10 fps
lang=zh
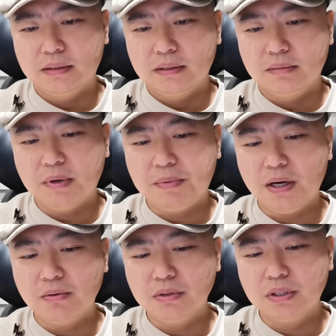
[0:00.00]
那么
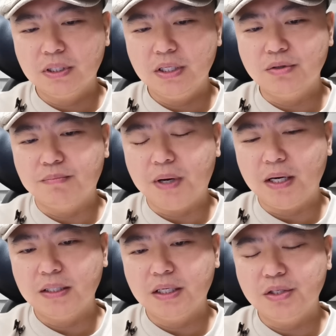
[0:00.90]
潘功胜呢？一九八
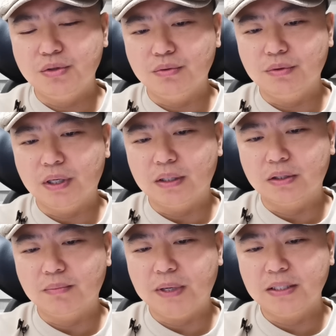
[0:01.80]
零年九月啊，
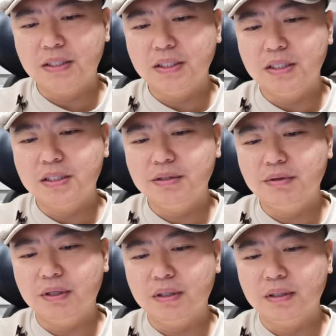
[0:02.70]
到八七年七
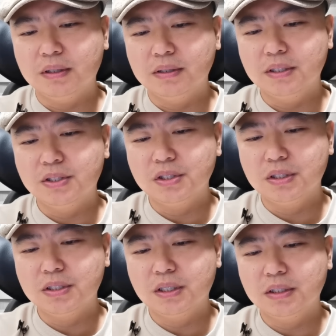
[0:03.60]
月啊，任
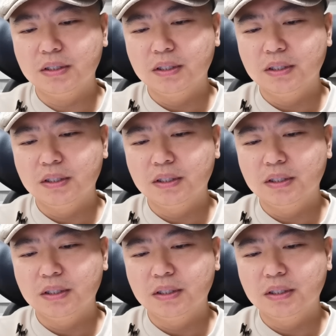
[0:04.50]
浙江